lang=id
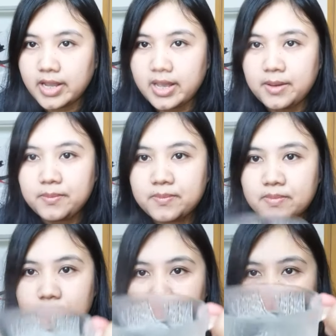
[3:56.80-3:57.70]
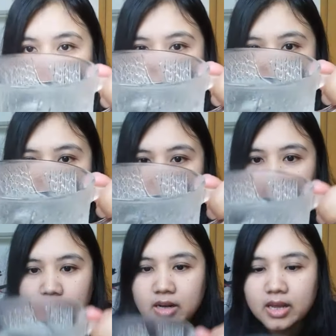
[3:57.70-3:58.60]
pakai
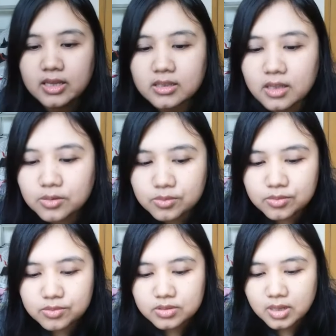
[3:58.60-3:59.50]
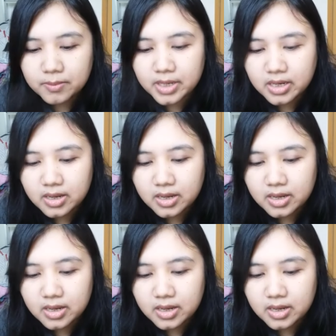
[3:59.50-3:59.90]
nah kita tunggu sampai